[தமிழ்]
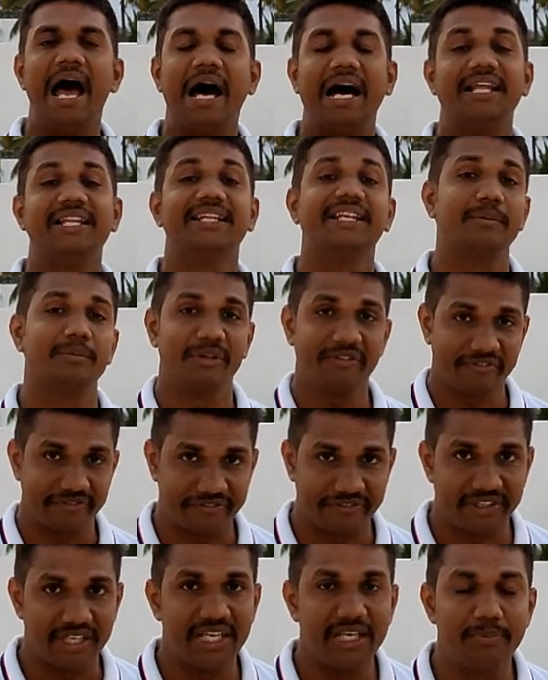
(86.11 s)
அதை நம்ம
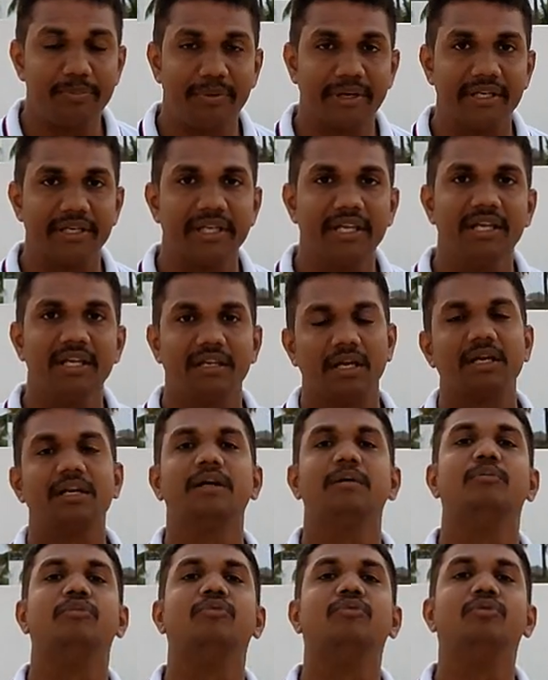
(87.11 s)
ஃபீல் பண்ணி நல்லா
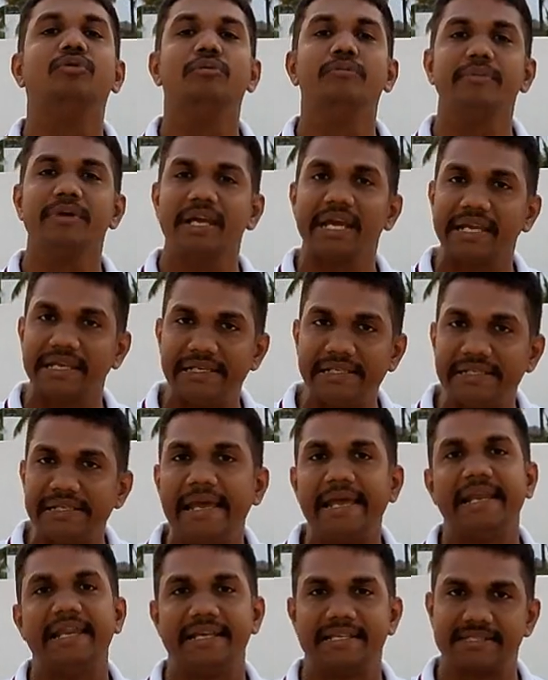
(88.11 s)
முழுமையாக
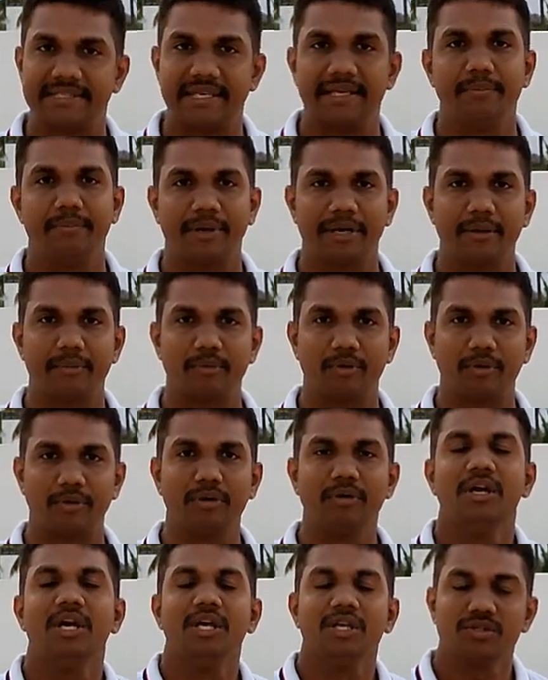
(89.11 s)
இன்ஹேல் எக்ஸேல் பண்ண போகிறோம்